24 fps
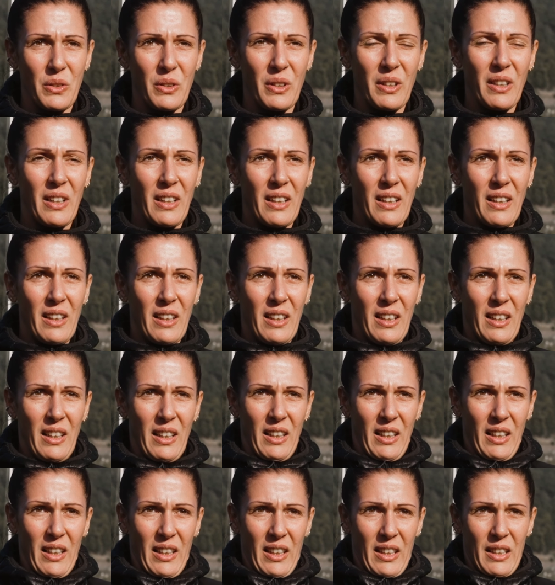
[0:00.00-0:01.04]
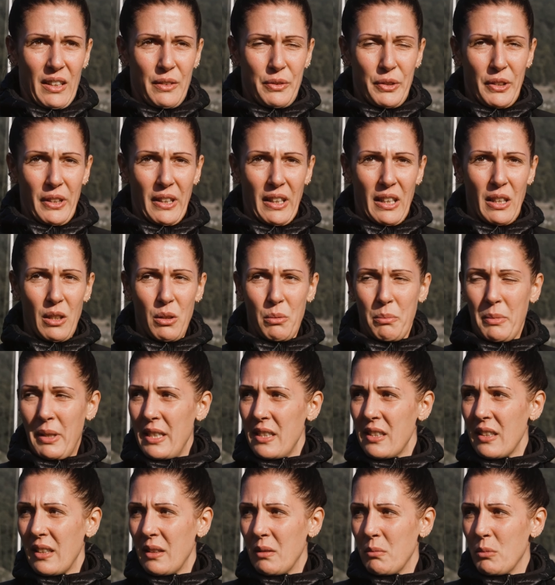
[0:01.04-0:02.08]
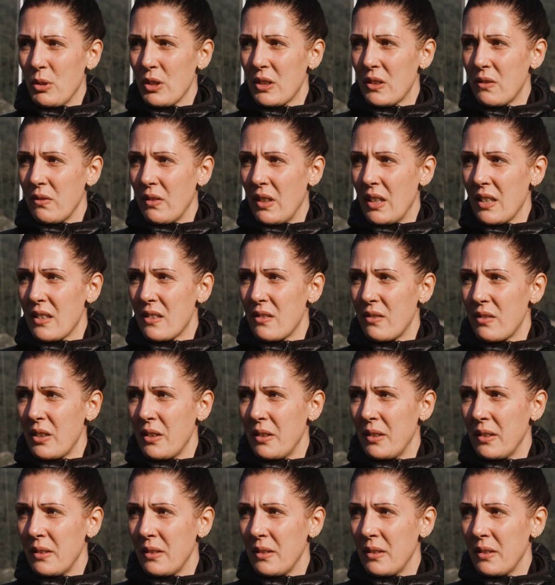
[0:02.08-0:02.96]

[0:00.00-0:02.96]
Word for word: Äh, von den Kilometern müssten wir jetzt